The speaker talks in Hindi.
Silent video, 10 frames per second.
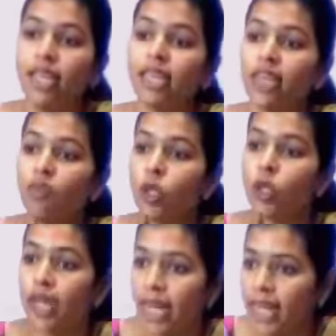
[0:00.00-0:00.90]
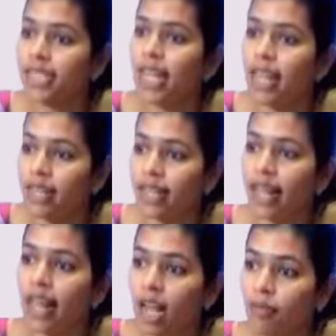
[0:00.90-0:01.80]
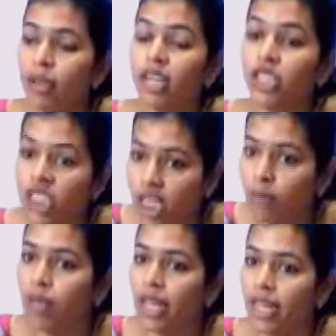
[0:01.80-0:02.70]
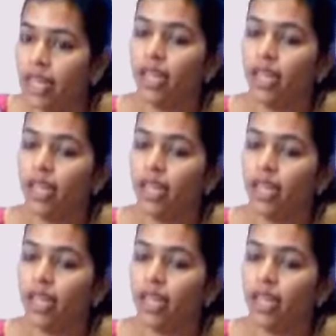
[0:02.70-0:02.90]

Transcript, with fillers: कि वो जो एक साल का आपका श्रम है